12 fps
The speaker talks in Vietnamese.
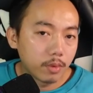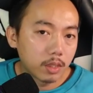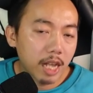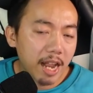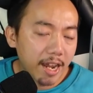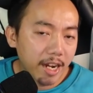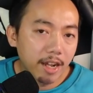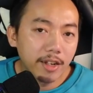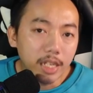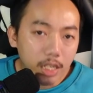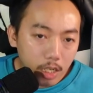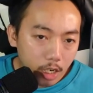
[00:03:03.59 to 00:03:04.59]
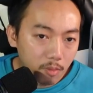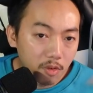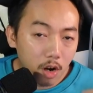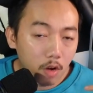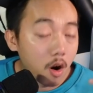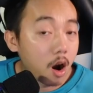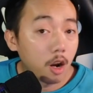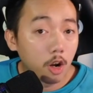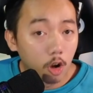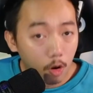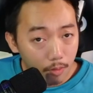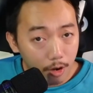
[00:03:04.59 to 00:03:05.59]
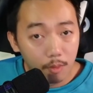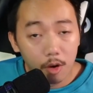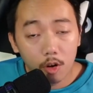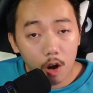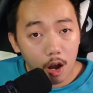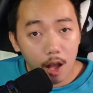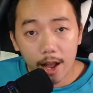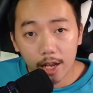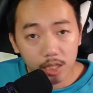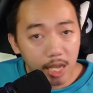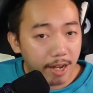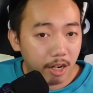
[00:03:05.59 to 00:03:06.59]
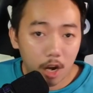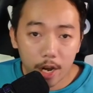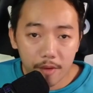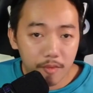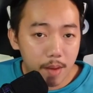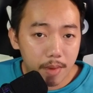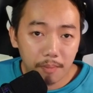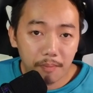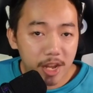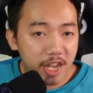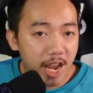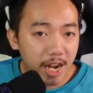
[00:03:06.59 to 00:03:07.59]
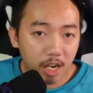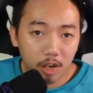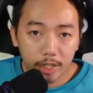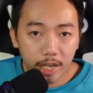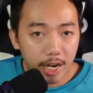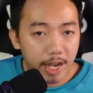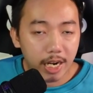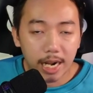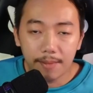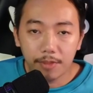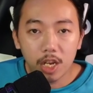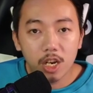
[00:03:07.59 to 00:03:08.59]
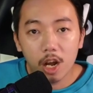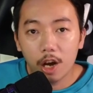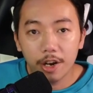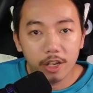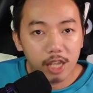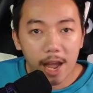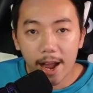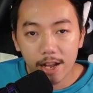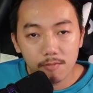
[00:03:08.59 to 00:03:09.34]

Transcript: xa nắng rồi mở con lục rồi mở cỏ à xa là con nó biệt bên pành hai nông Telegram thế nào nơi tại